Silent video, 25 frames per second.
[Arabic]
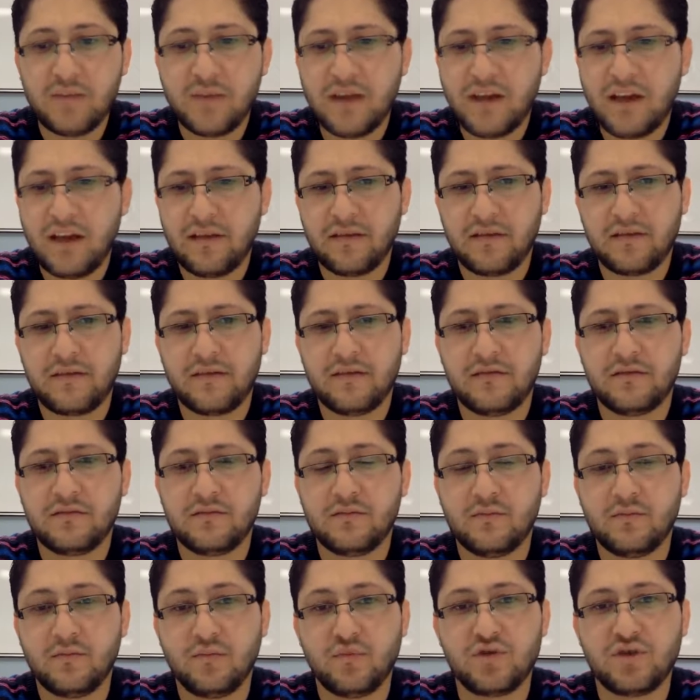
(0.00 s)
باحث
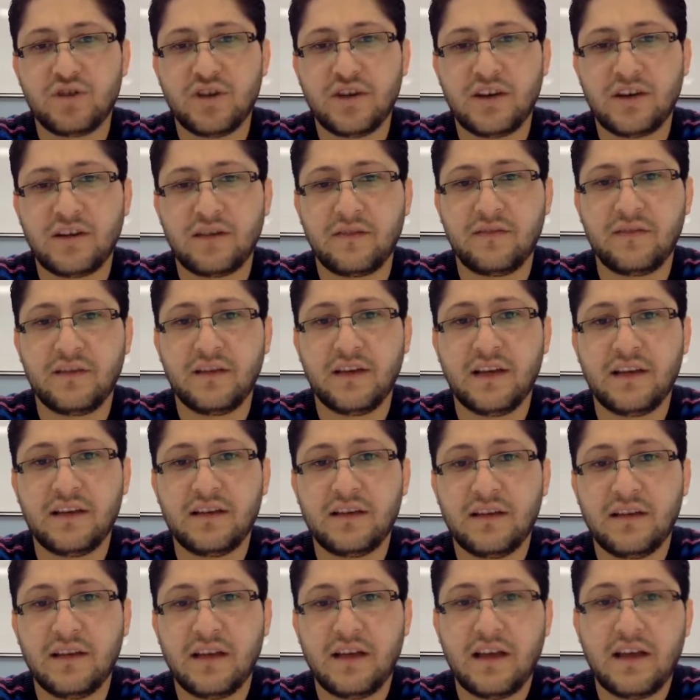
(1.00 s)
مشارك في
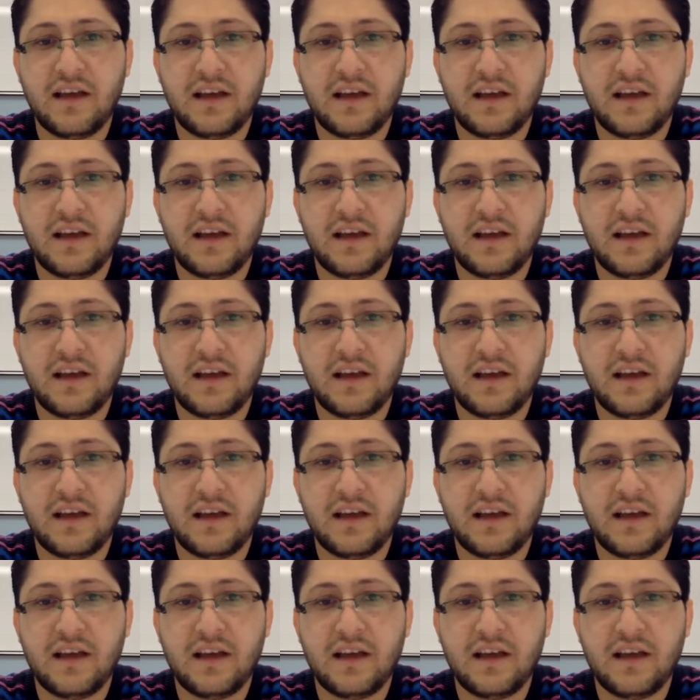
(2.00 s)
أي